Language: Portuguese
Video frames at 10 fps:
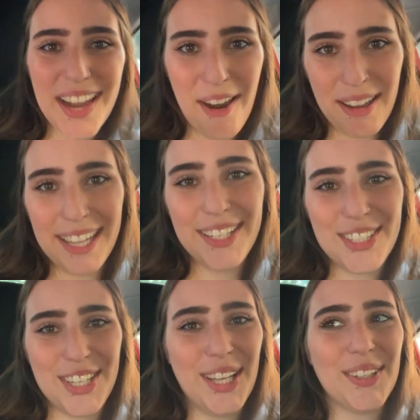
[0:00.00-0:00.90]
O carro que a
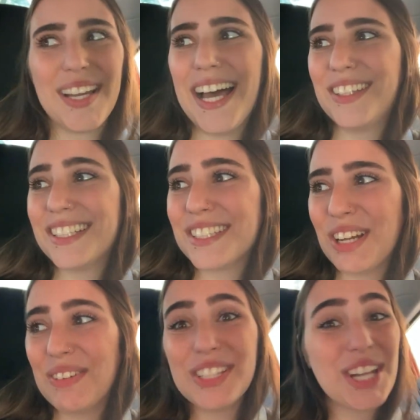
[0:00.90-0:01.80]
gente tá tinha alugado
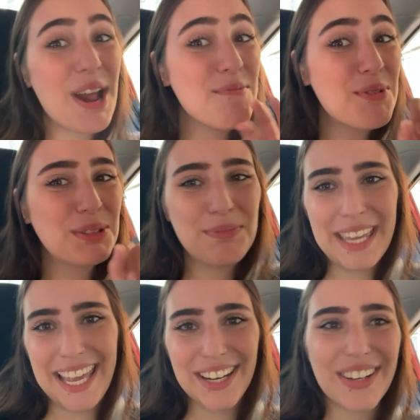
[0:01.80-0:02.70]
inicialmente era muito
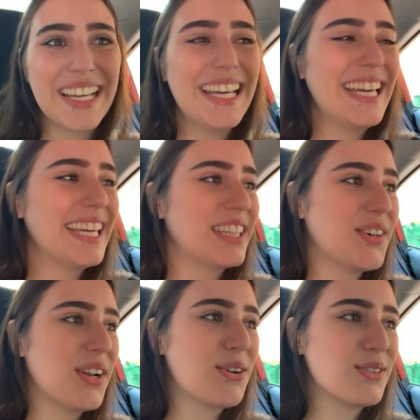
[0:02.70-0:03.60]
pequeno. Ah,
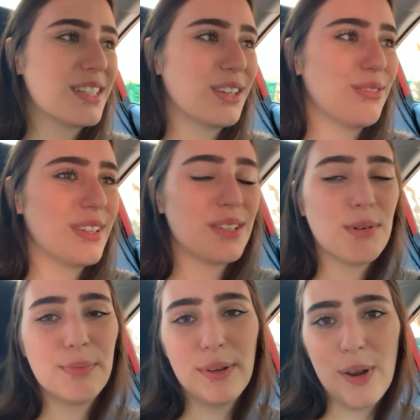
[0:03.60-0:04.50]
então ele tá. conseguiu fazer
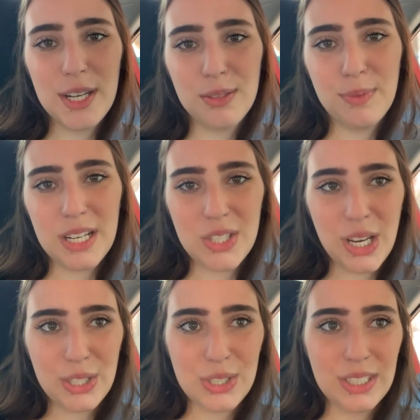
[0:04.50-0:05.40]
um upgrade pra
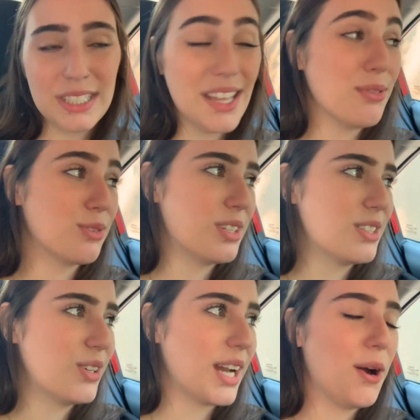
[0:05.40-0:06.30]
gente sem custo
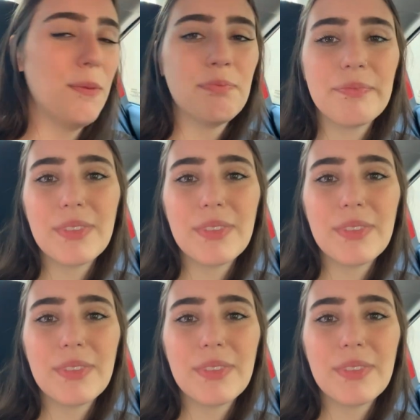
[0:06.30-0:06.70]
adicional.